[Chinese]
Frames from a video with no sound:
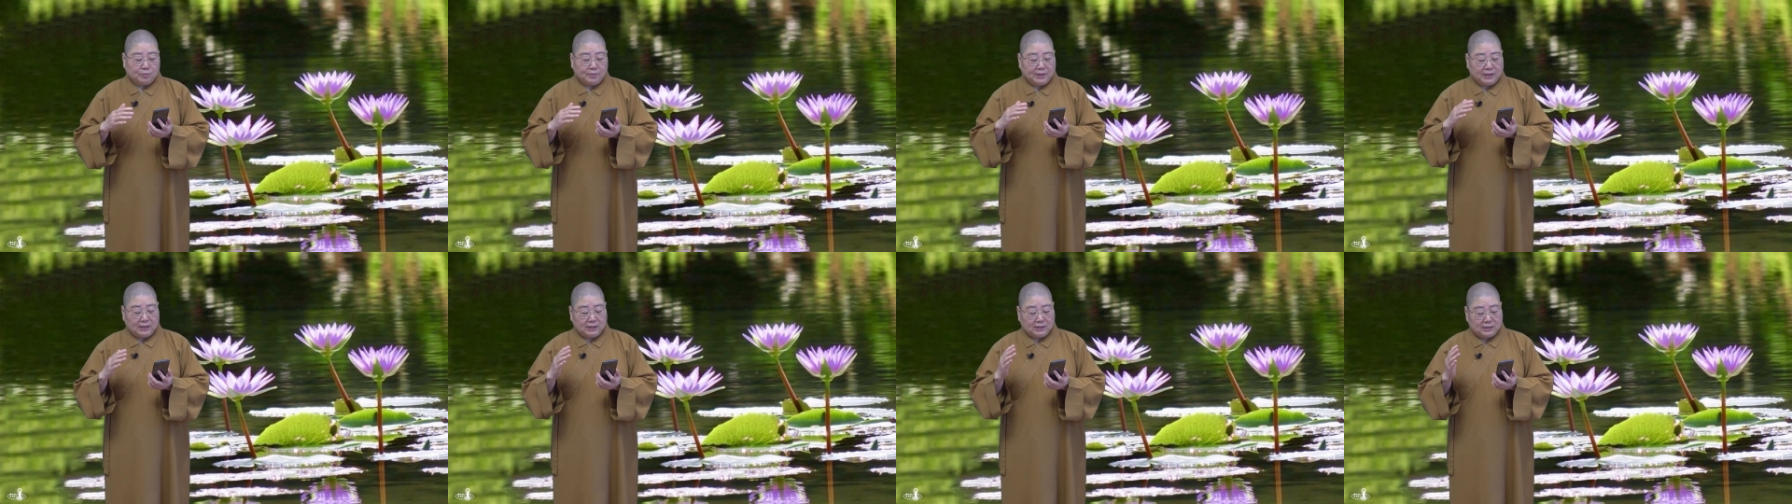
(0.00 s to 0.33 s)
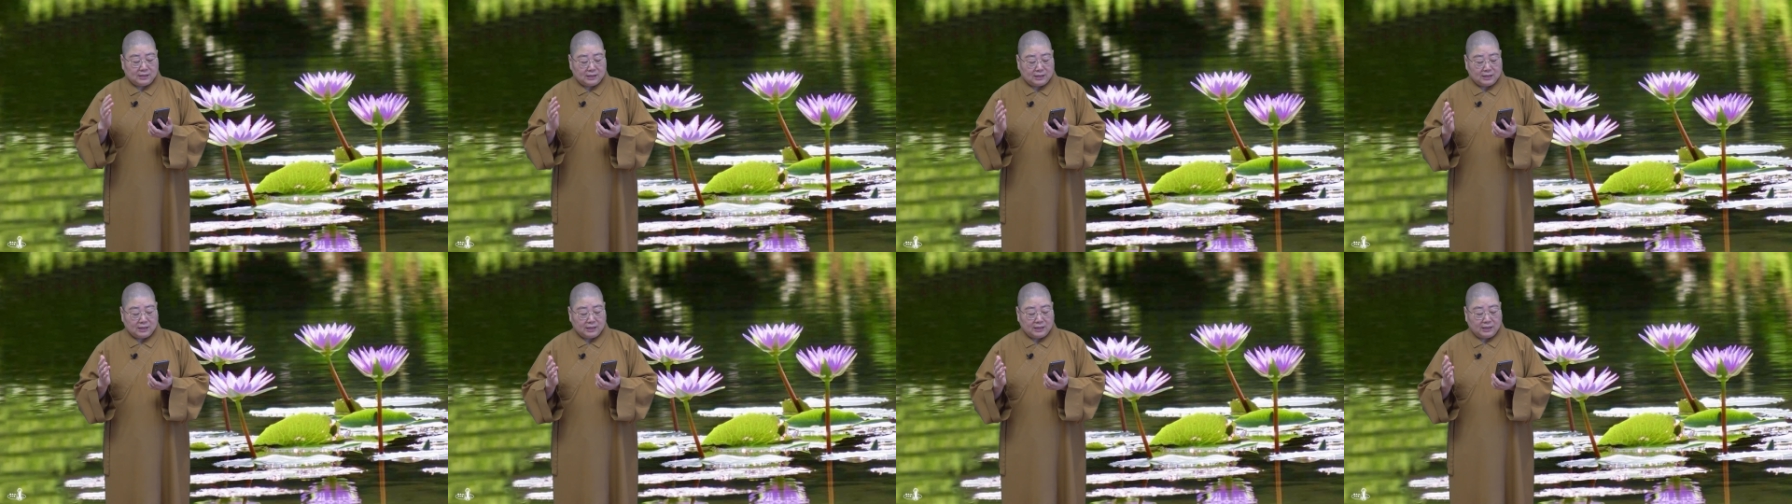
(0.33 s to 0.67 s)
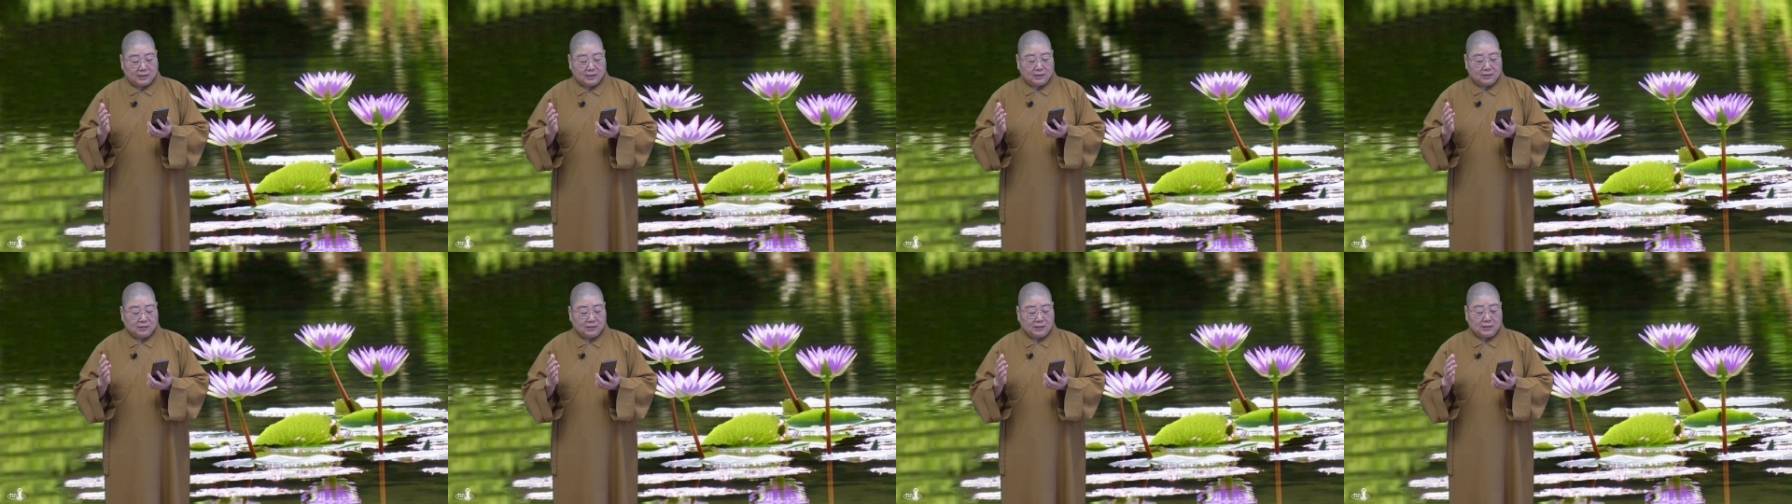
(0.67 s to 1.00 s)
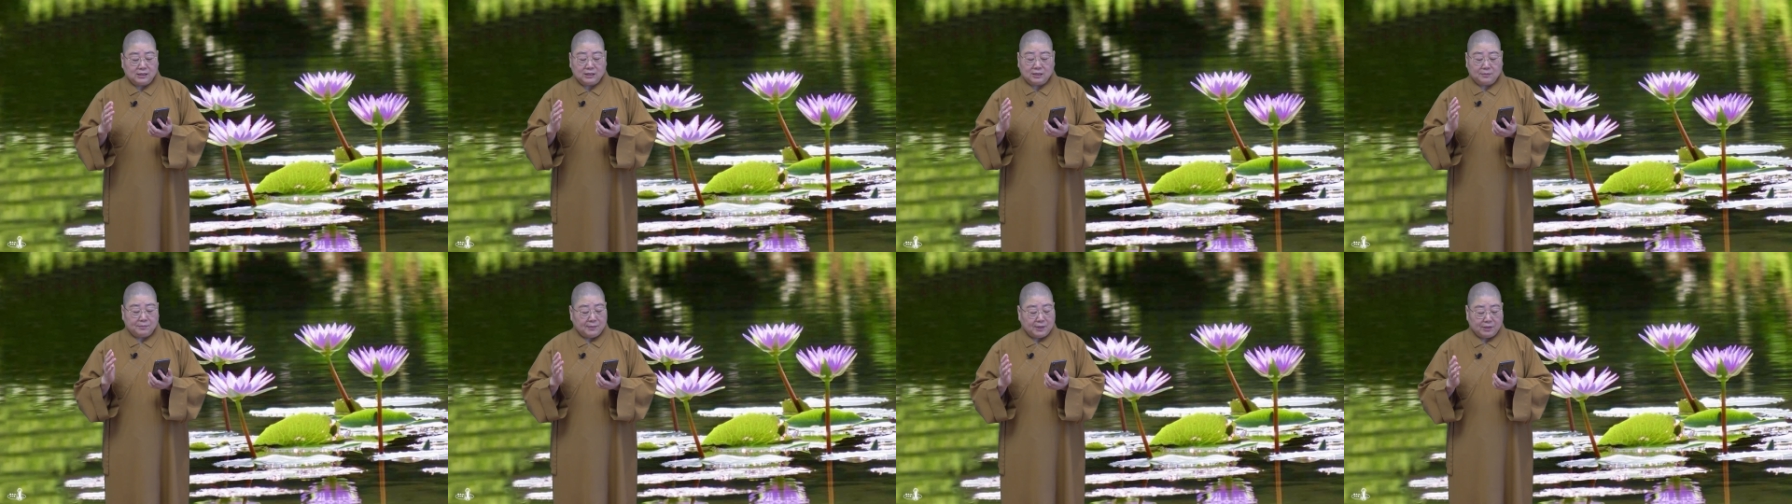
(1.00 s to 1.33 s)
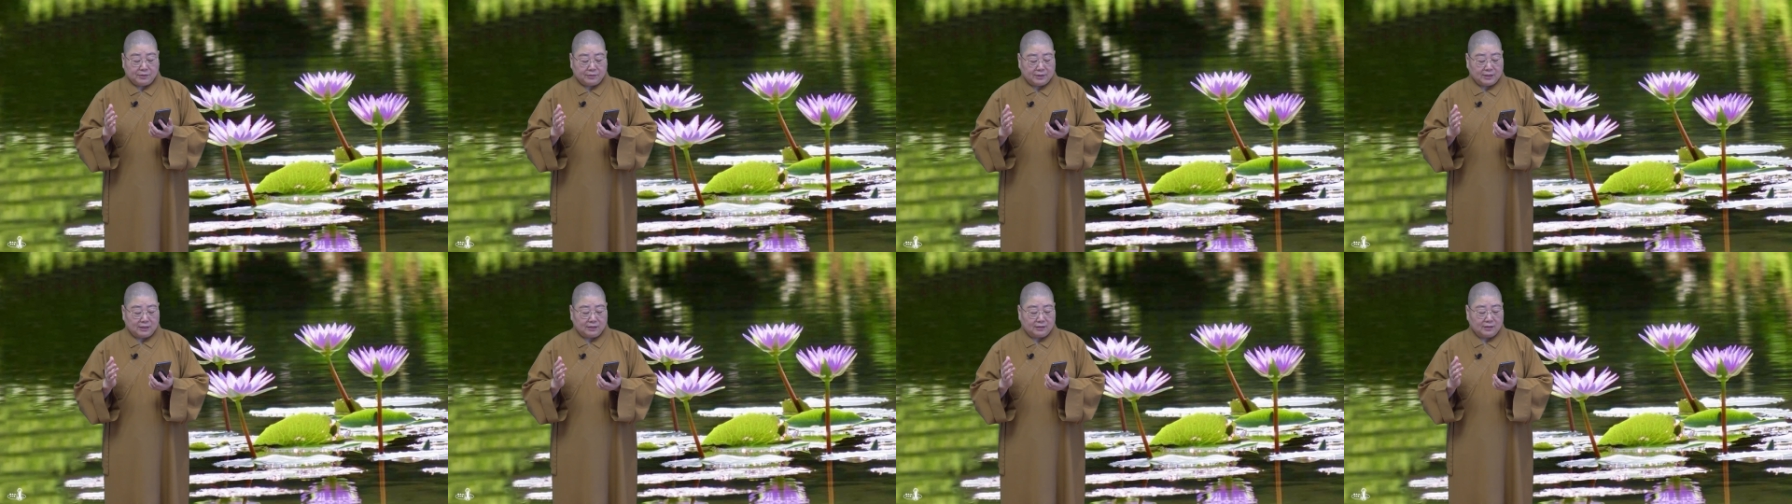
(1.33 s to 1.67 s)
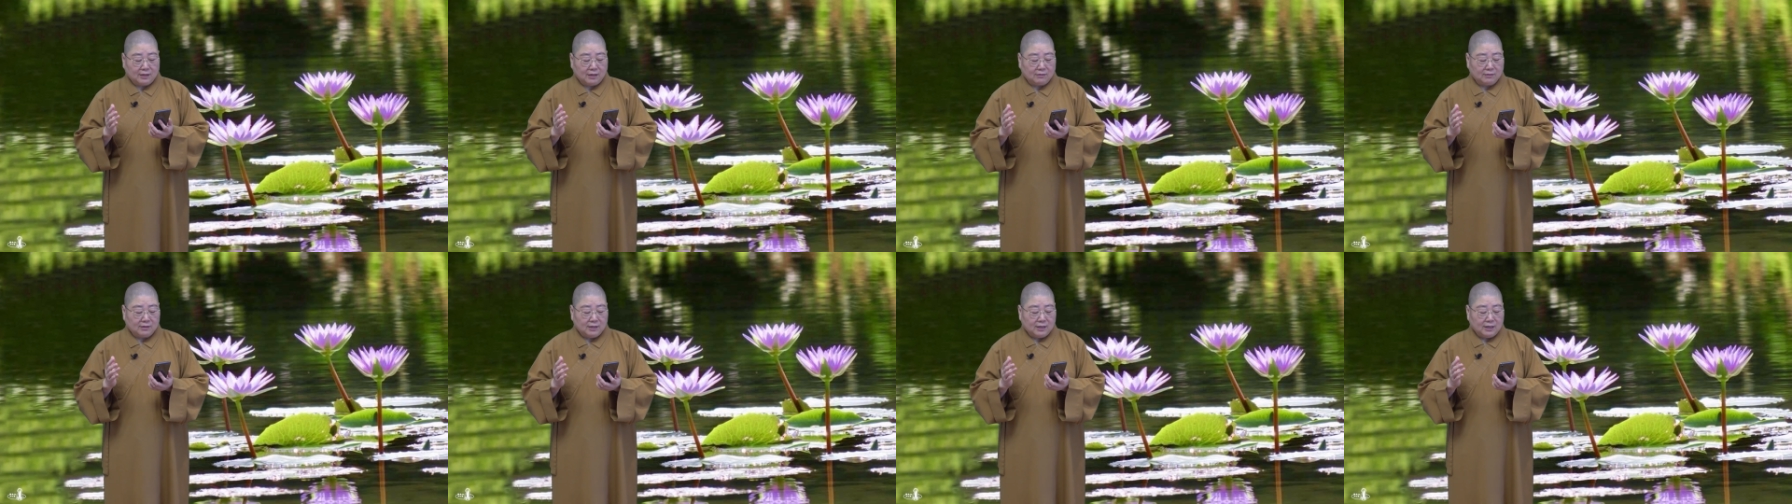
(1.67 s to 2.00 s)
被 delay， 一直没有等
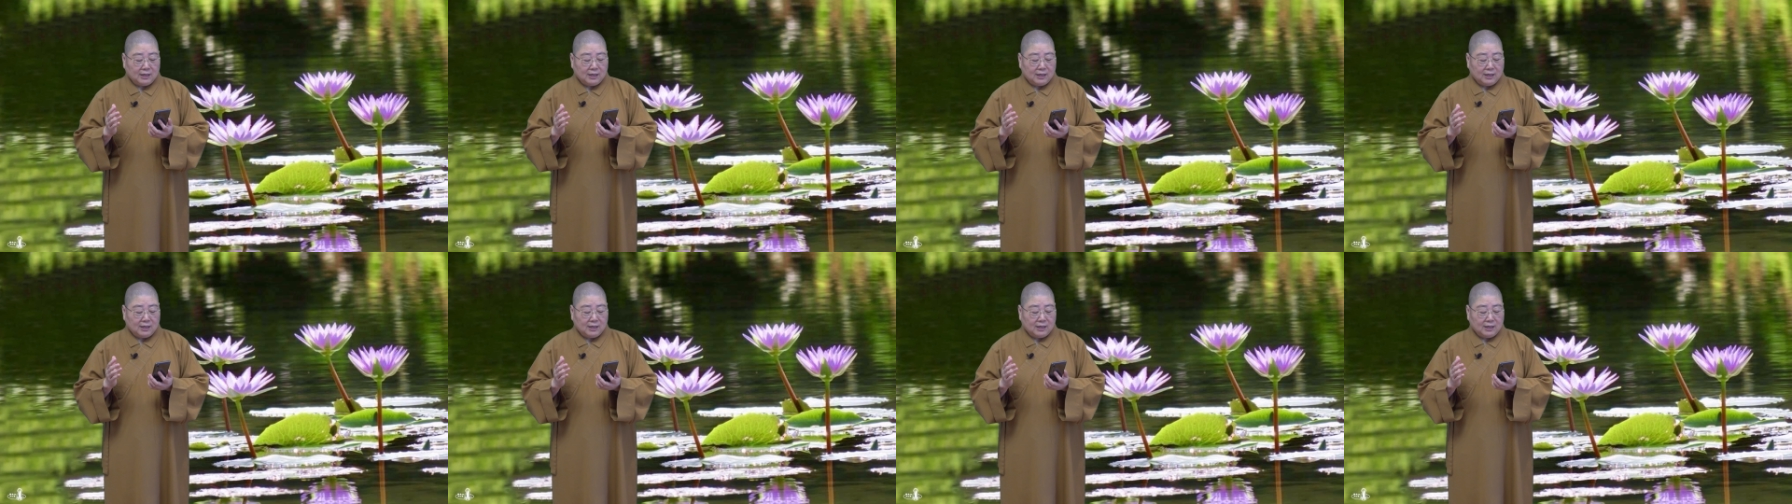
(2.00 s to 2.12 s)
到